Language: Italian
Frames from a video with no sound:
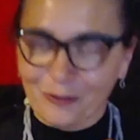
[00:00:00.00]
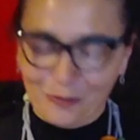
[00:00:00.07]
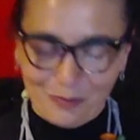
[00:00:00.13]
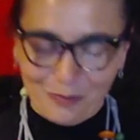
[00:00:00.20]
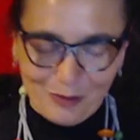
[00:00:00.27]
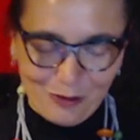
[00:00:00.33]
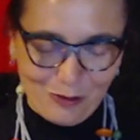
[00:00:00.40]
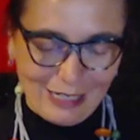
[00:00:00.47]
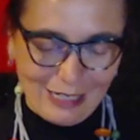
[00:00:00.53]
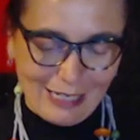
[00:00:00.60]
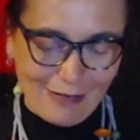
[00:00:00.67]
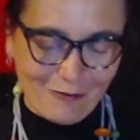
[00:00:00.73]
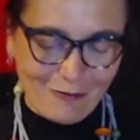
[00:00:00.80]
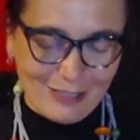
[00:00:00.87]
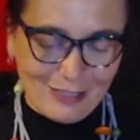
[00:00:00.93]
piacere
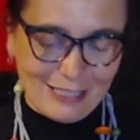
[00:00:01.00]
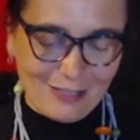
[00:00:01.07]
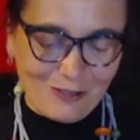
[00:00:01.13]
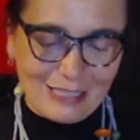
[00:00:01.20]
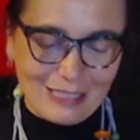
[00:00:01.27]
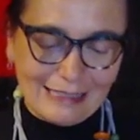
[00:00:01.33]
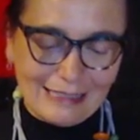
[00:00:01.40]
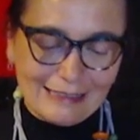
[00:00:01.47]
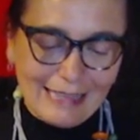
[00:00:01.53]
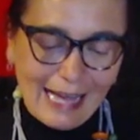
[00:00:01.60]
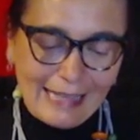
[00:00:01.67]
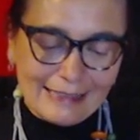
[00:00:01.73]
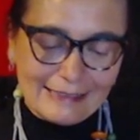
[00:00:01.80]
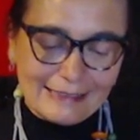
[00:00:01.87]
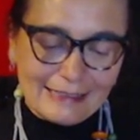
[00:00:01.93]
che fosse così in
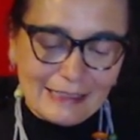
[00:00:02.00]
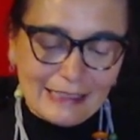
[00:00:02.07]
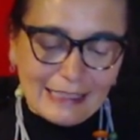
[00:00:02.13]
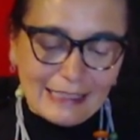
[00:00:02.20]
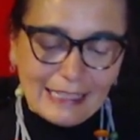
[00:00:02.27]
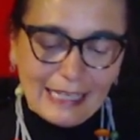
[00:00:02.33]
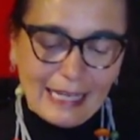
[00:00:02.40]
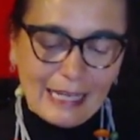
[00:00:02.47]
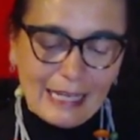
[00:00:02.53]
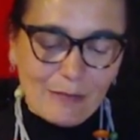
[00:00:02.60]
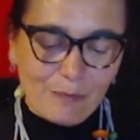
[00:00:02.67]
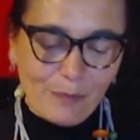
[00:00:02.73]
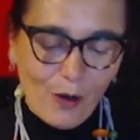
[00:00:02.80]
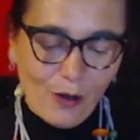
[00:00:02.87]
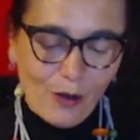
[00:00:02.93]
tanti e
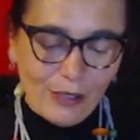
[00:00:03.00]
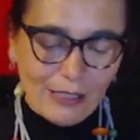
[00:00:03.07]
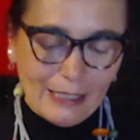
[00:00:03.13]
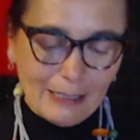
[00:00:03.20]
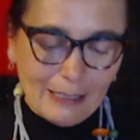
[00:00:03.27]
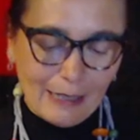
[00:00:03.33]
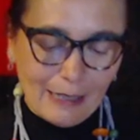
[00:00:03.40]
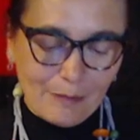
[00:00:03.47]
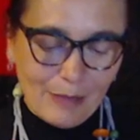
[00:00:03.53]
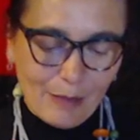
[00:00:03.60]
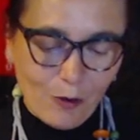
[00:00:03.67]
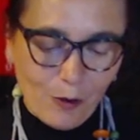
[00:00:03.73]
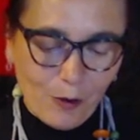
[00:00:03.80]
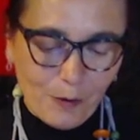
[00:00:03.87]
poi abbiamo